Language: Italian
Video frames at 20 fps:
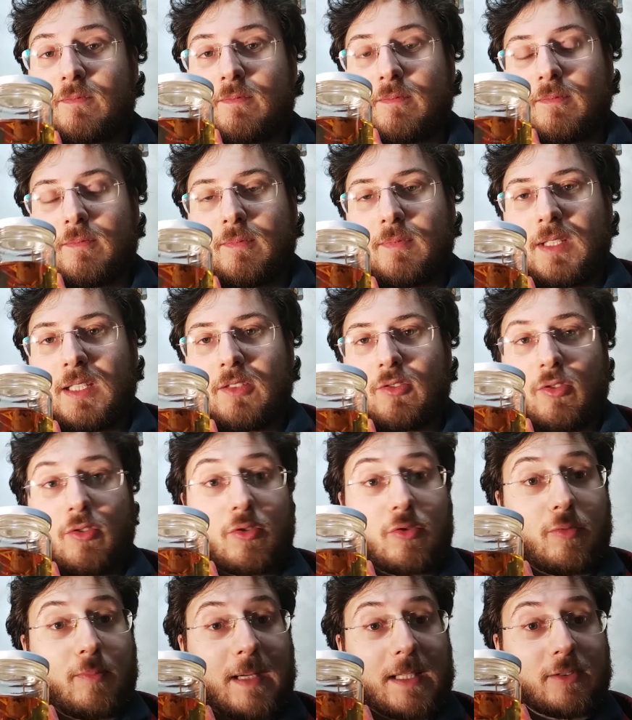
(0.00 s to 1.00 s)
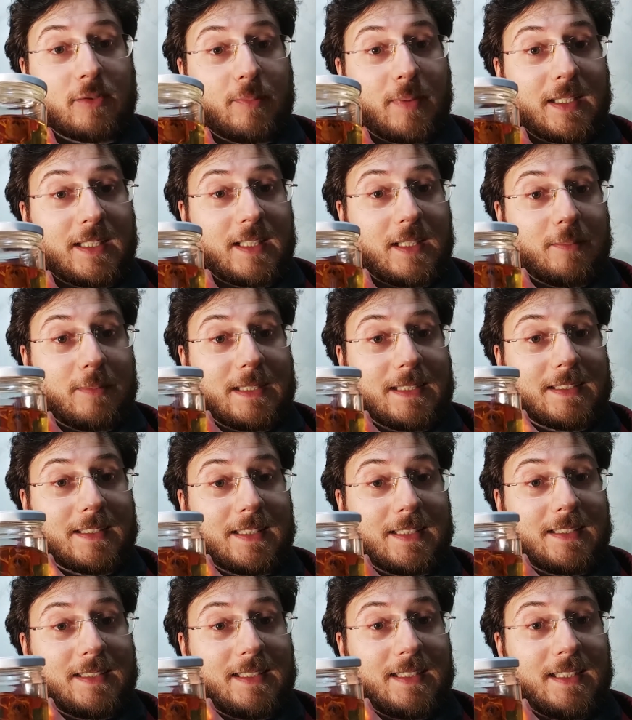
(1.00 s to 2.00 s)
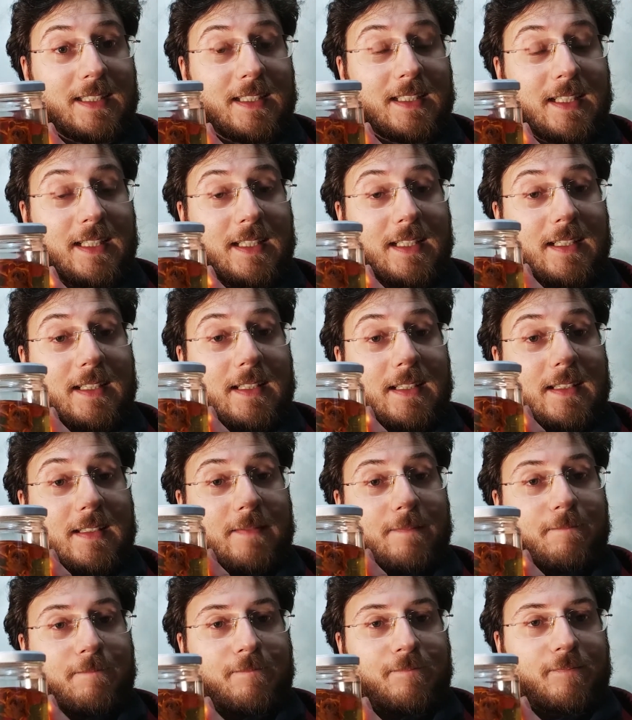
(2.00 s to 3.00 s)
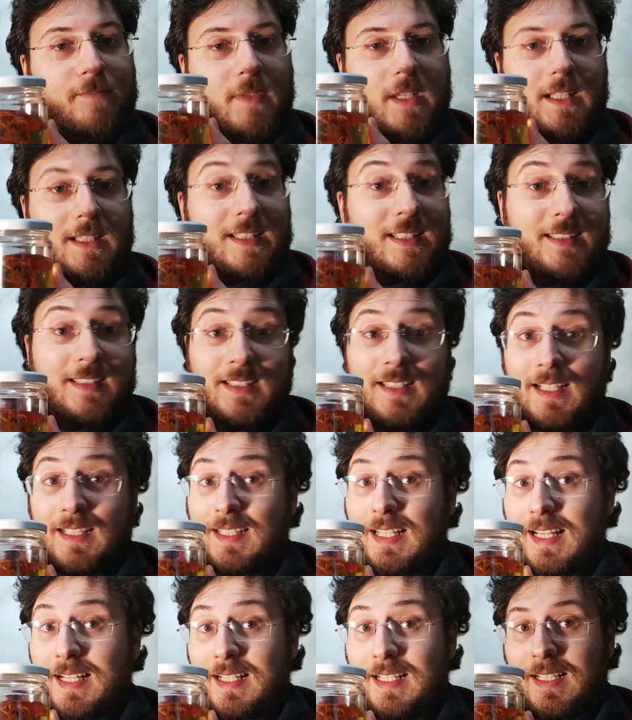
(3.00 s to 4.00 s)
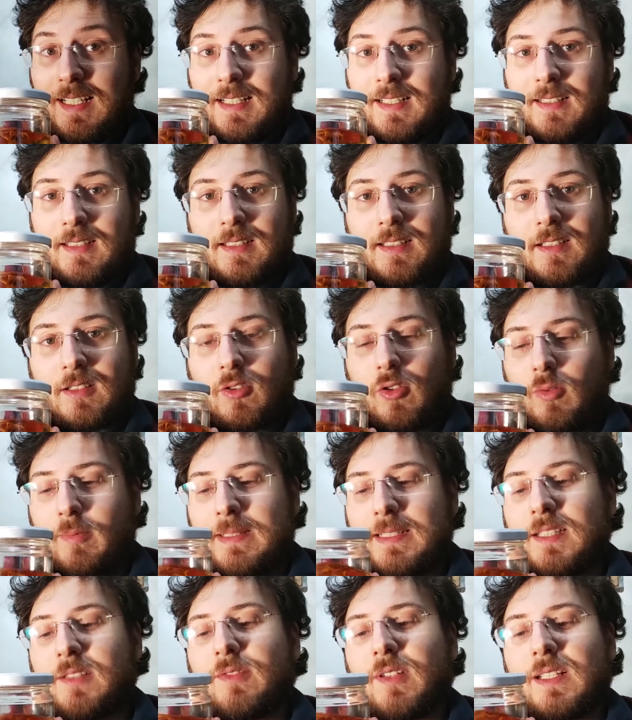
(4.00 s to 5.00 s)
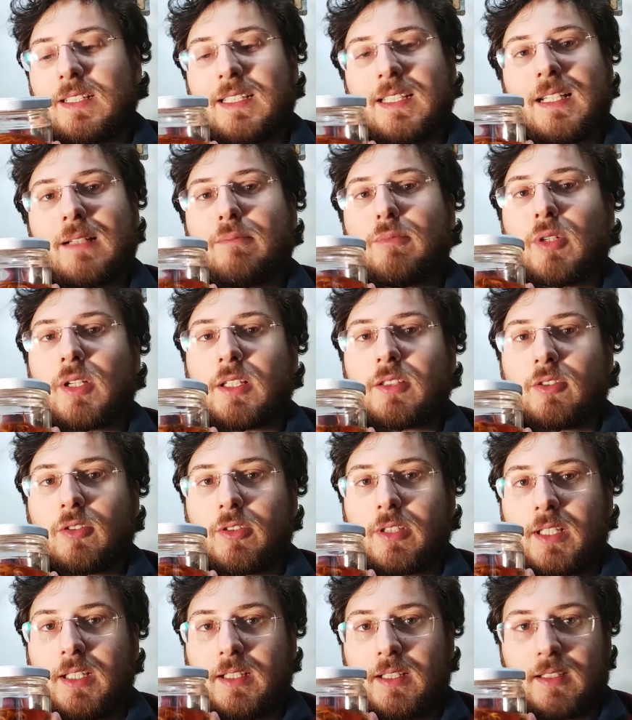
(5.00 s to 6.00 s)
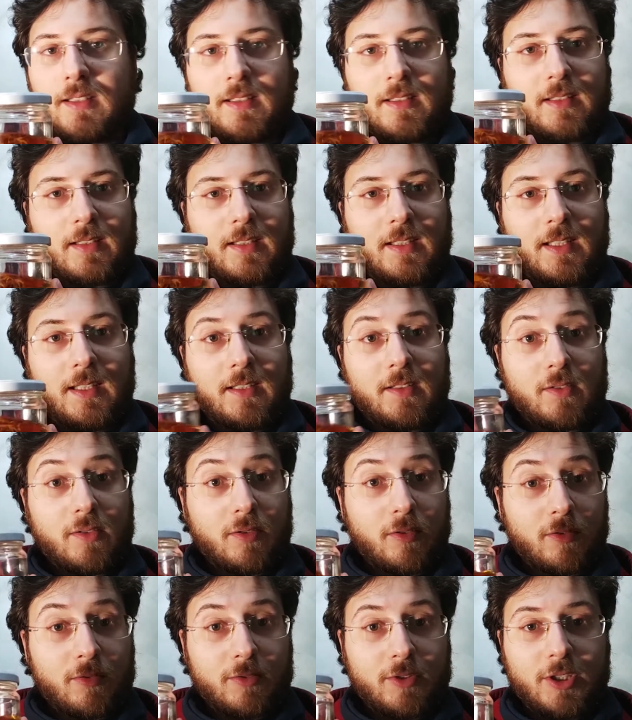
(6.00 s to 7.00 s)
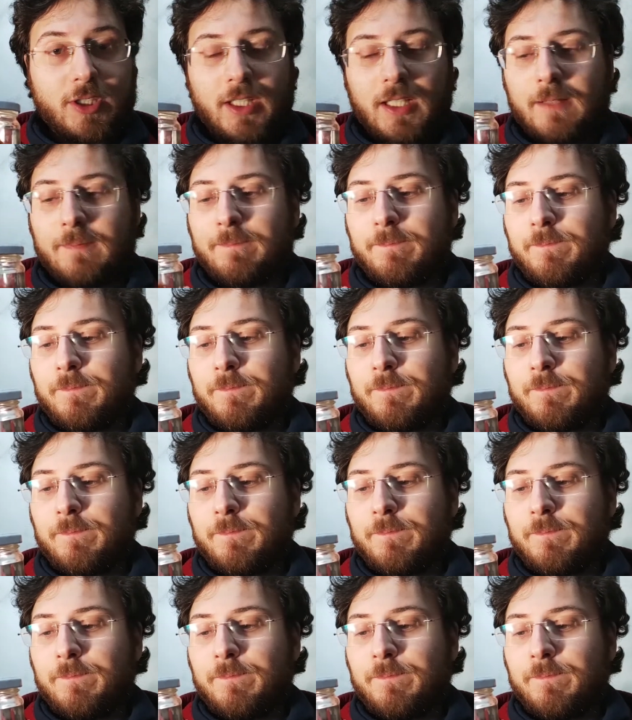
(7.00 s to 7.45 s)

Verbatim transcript: mi sono occupato praticamente di disidratarla eh, come si fa nei laboratori eh, di istologia.